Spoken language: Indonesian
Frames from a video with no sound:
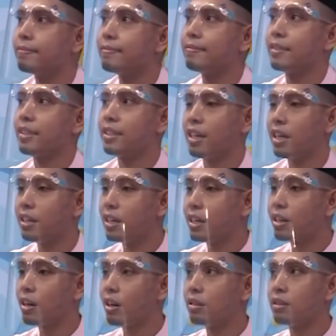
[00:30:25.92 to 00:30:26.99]

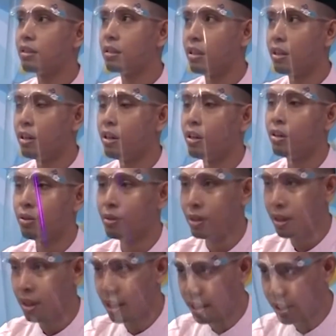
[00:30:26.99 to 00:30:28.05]

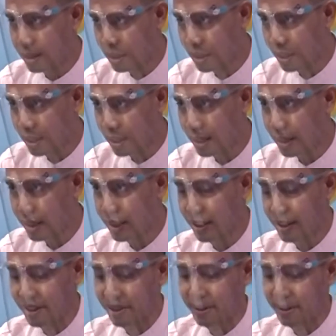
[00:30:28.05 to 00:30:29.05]
Sadaqallahul ajim. Ah, luar